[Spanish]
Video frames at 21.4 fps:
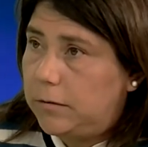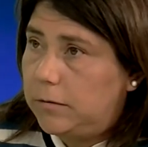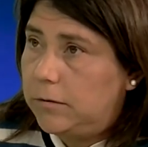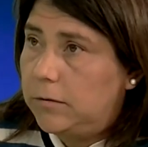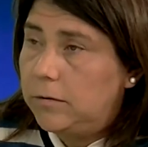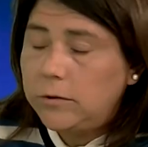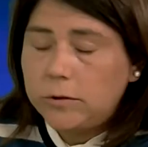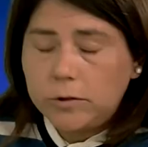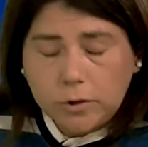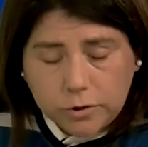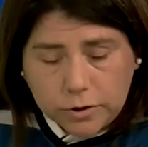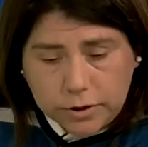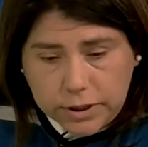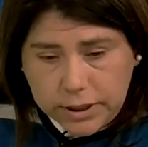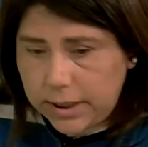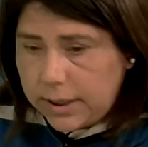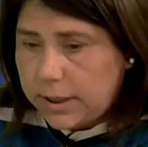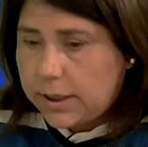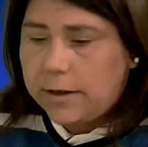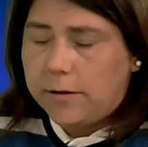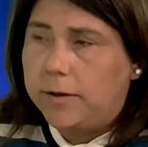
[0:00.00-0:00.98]
No
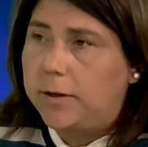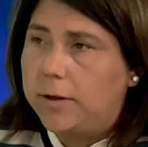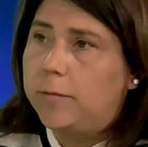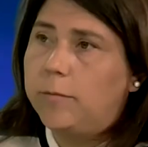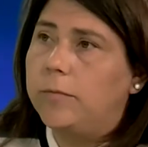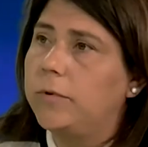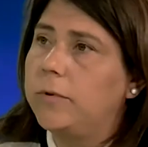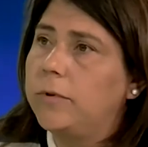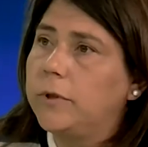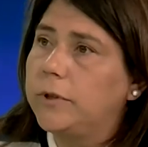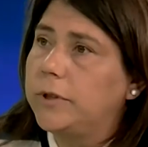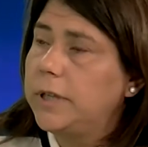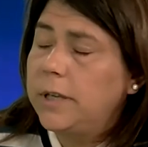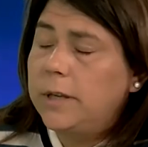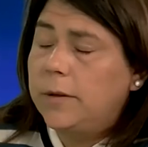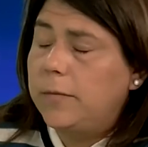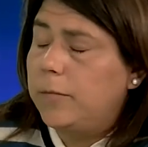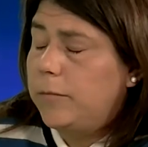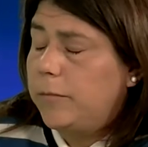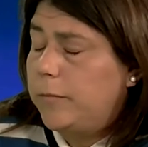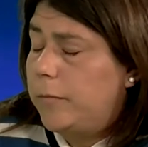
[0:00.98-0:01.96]
tiene que haber, no tiene,
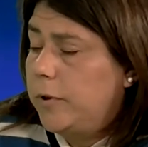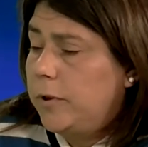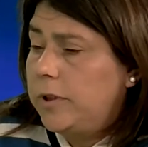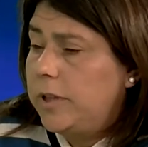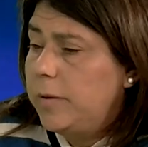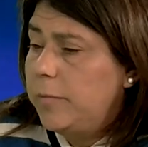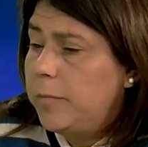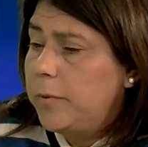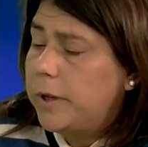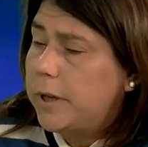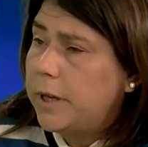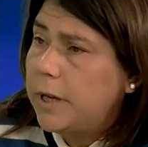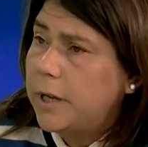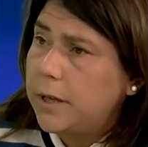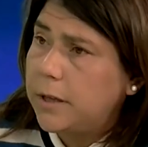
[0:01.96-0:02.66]
no tiene por qué.